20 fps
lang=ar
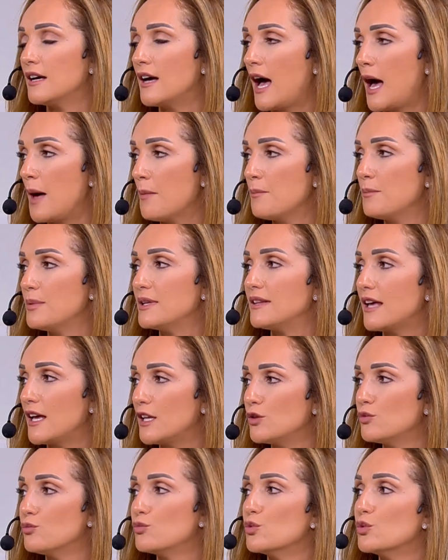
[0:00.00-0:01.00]
عم
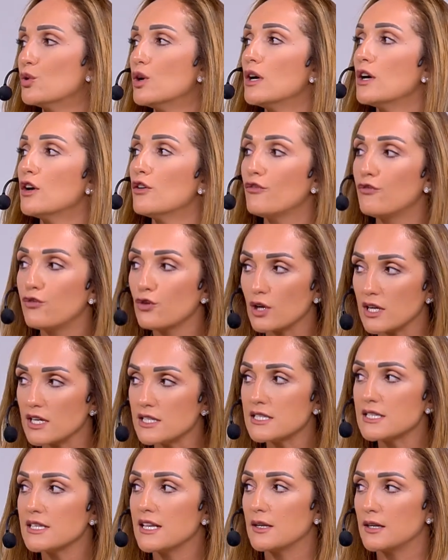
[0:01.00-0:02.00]
بتقدموا
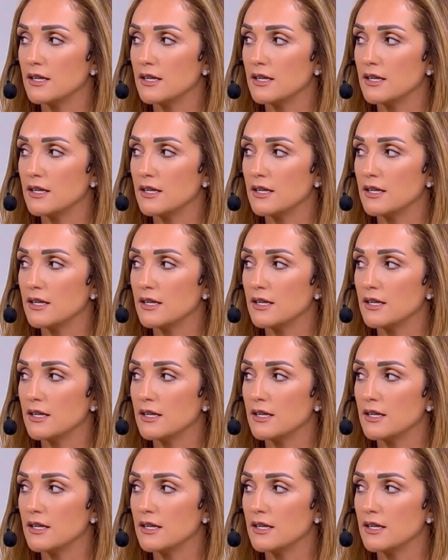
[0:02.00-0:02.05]
فرص